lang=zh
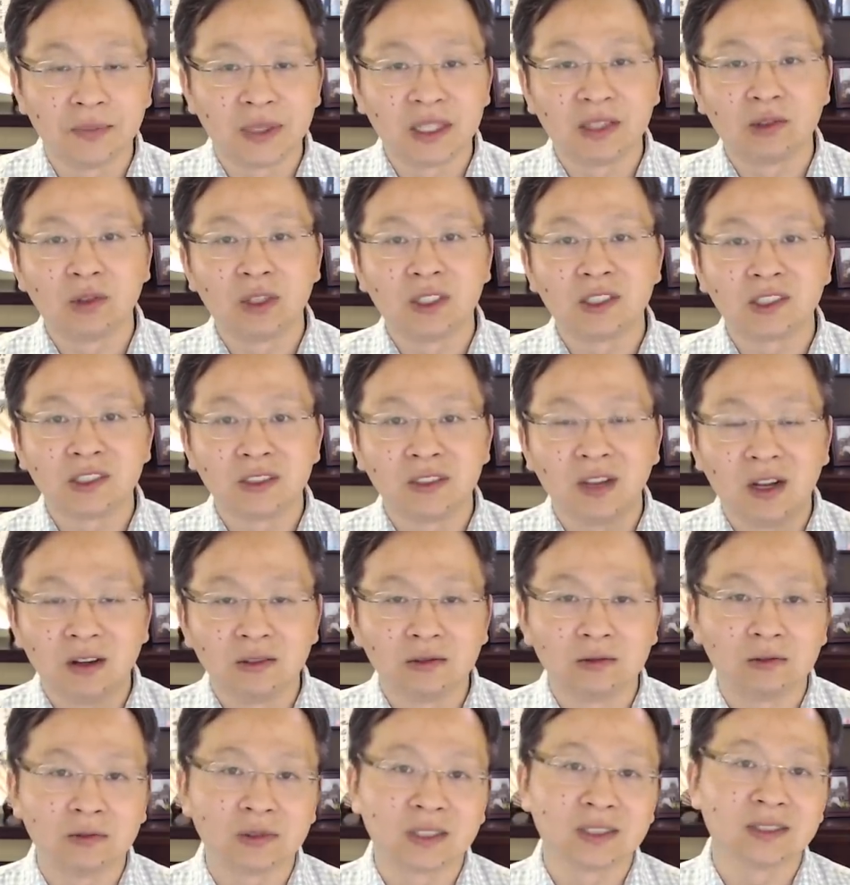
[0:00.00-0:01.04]
比对圣奥
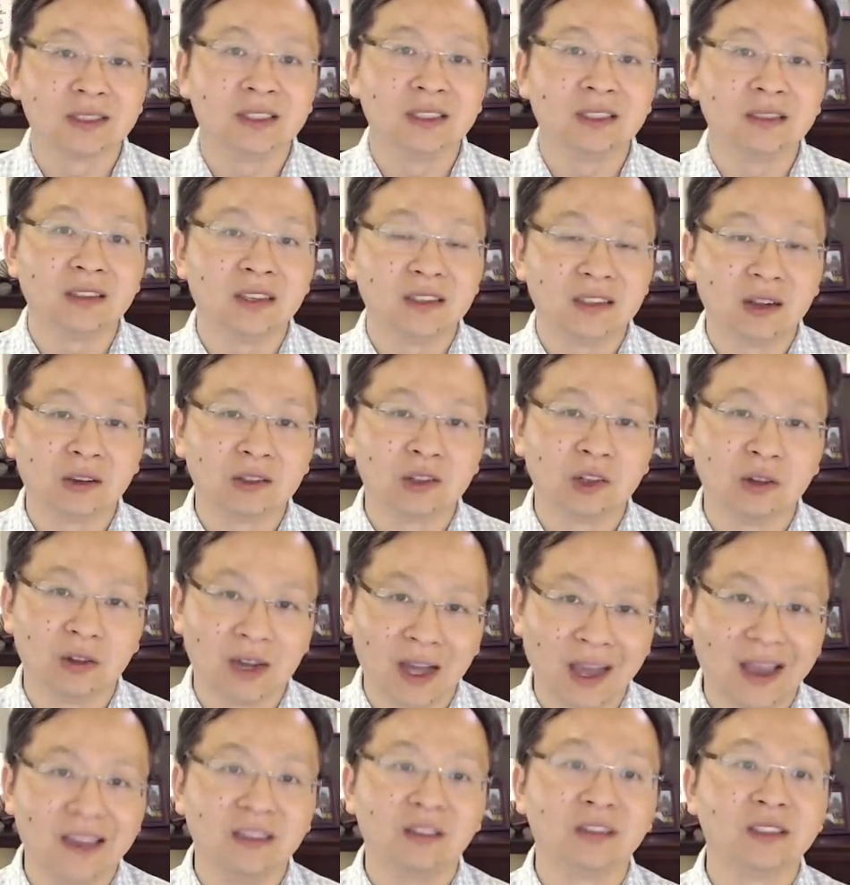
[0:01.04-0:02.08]
古斯丁的要求
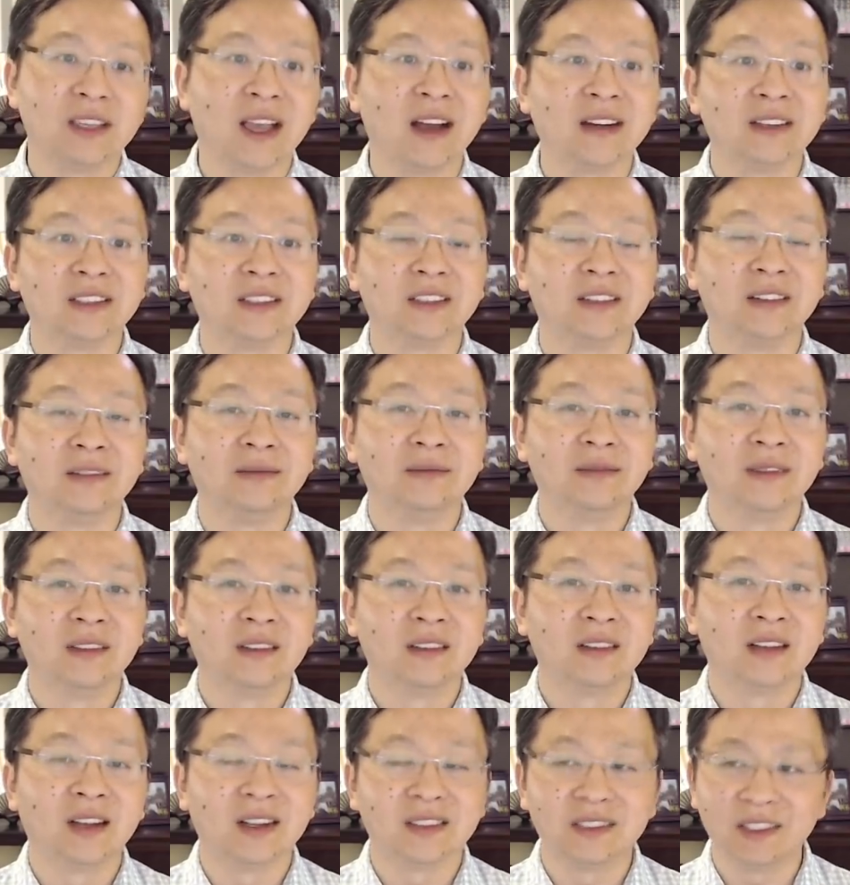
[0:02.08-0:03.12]
还要严格
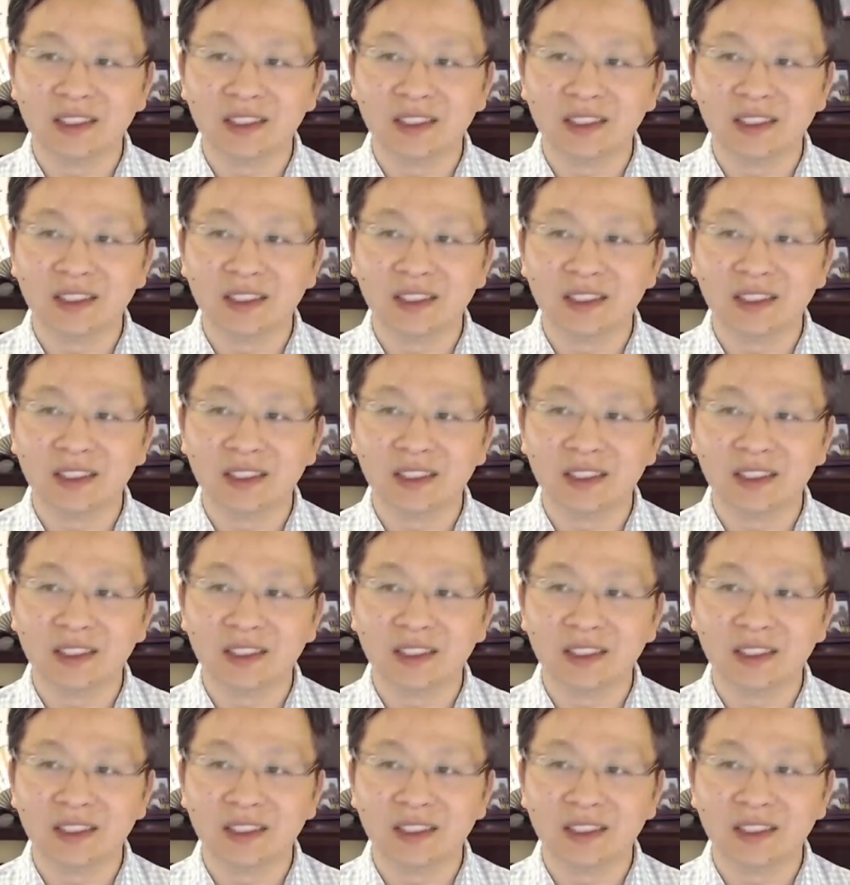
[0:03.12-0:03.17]
啊！